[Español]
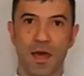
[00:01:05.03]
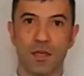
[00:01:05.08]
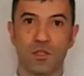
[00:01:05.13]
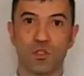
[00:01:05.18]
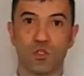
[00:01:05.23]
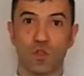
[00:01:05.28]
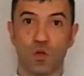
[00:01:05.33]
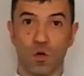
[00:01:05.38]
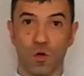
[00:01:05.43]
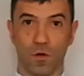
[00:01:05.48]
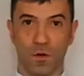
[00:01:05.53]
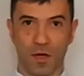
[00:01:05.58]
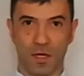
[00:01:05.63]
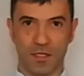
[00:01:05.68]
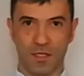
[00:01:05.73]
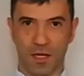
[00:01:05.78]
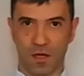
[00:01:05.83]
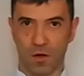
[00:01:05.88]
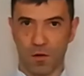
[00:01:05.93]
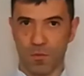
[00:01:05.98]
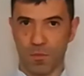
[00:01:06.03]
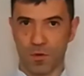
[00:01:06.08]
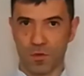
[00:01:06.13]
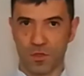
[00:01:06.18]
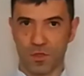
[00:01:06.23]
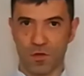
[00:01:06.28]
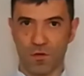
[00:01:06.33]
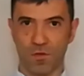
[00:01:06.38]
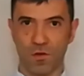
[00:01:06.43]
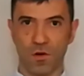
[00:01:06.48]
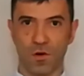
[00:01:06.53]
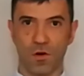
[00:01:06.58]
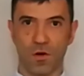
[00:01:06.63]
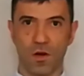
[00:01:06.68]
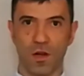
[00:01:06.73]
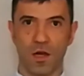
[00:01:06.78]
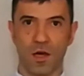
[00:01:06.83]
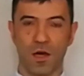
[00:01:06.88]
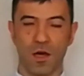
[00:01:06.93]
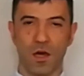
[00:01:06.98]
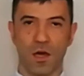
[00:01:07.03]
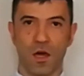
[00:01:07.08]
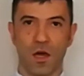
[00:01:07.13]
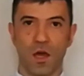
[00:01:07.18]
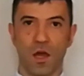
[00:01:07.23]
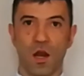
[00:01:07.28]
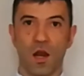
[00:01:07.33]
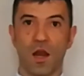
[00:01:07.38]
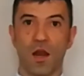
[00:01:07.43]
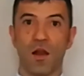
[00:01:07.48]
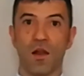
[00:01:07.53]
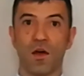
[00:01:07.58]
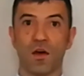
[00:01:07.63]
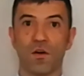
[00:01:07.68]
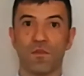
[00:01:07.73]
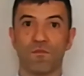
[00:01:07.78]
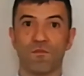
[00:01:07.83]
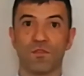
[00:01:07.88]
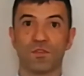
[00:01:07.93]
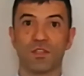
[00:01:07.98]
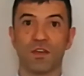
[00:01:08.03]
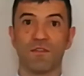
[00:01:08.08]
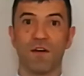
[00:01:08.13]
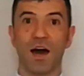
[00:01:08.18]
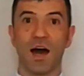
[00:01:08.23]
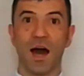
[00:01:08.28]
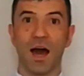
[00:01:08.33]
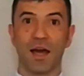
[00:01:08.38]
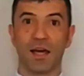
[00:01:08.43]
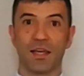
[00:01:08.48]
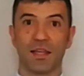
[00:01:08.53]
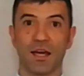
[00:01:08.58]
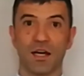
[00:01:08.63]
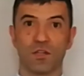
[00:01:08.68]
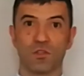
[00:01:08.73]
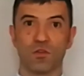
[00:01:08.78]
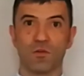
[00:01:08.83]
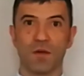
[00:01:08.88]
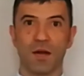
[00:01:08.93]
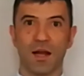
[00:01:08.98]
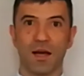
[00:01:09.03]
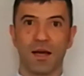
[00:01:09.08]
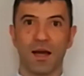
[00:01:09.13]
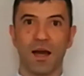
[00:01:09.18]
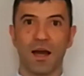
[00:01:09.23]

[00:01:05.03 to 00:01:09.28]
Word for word: eso, esa composición, se va a quedar sobre